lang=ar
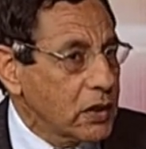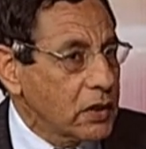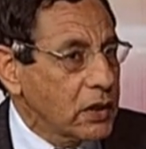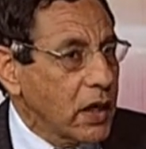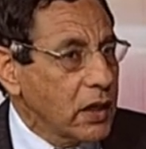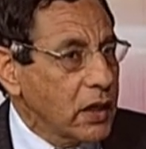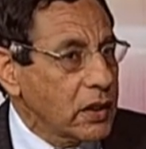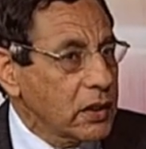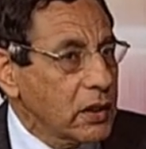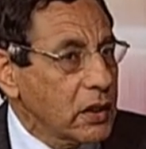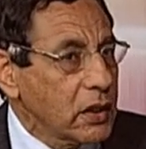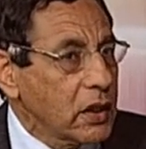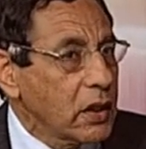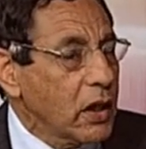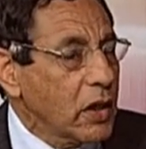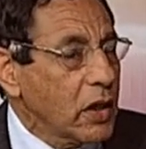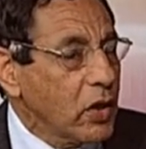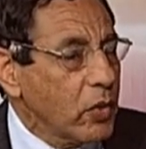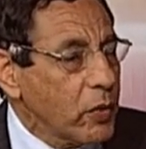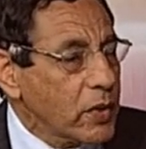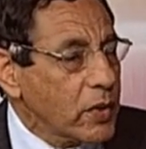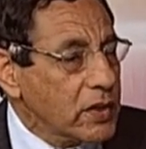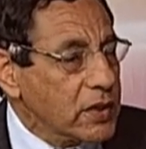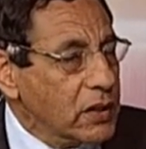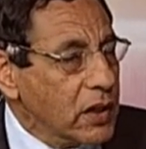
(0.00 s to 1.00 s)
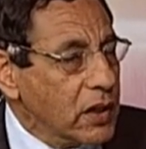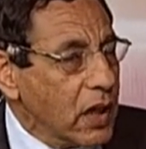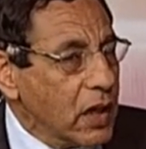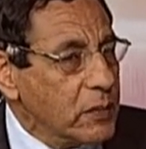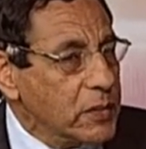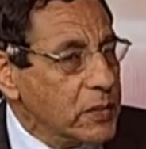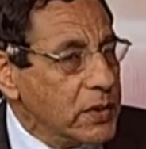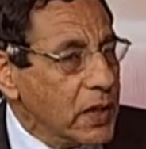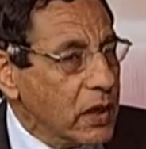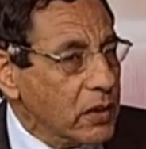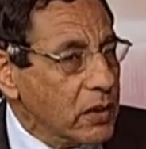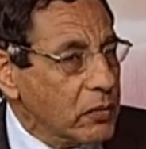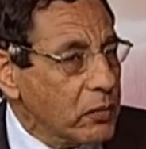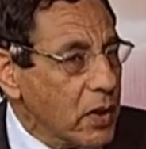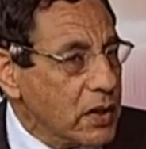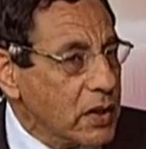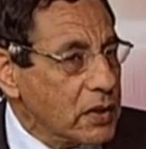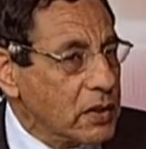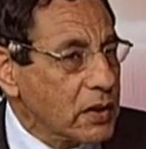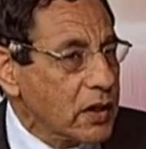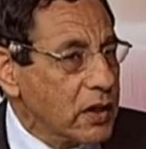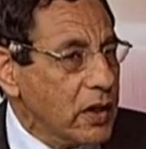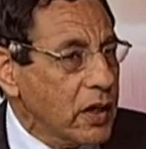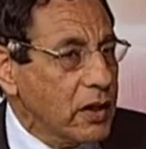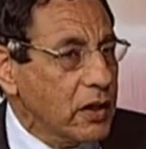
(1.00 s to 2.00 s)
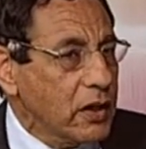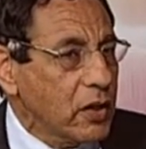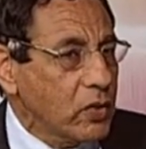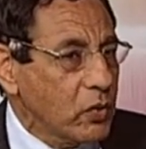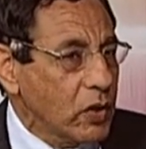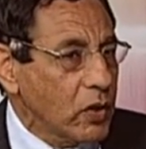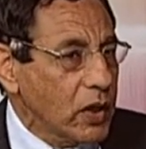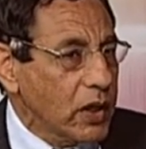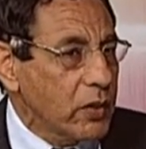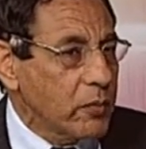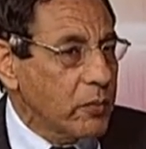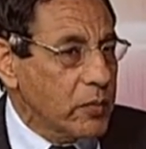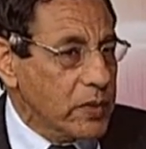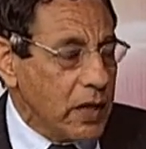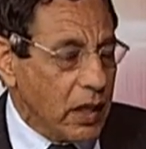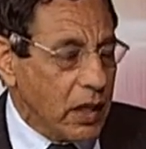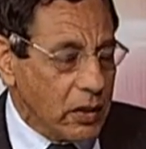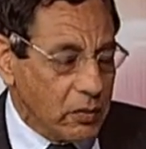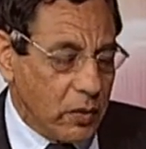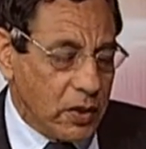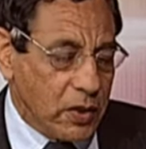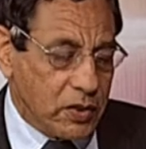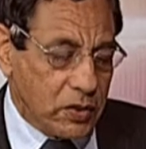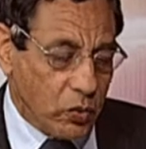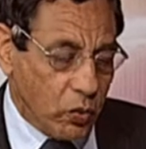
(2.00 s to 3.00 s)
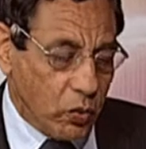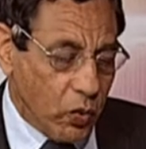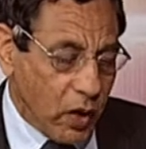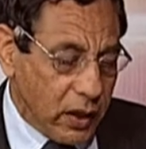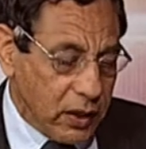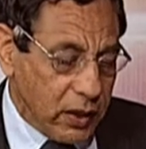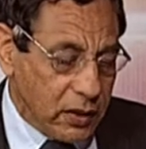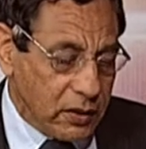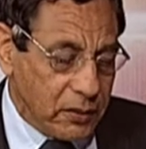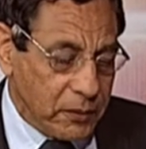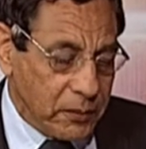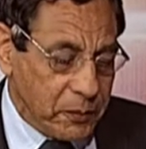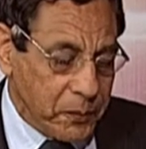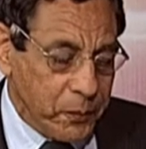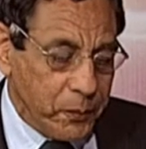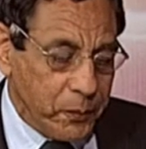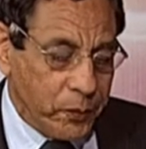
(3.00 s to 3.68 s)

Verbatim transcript: يعني لو بصينا على مساحه مصر احنا نقول ايه مساحه مصر واحد